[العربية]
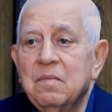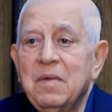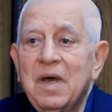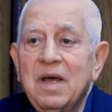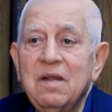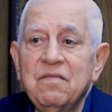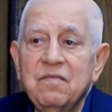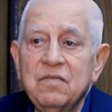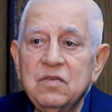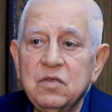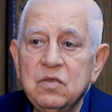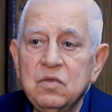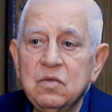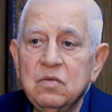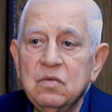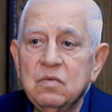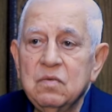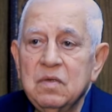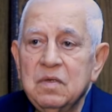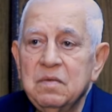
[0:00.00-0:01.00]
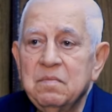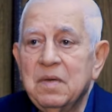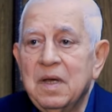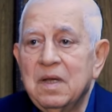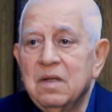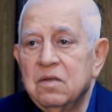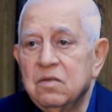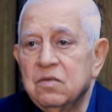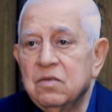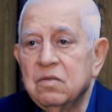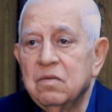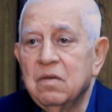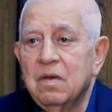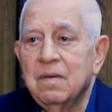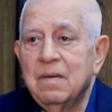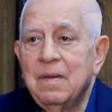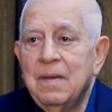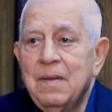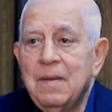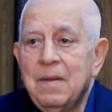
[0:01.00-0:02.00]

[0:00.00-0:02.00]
مع الفستو إيه، مع القشطه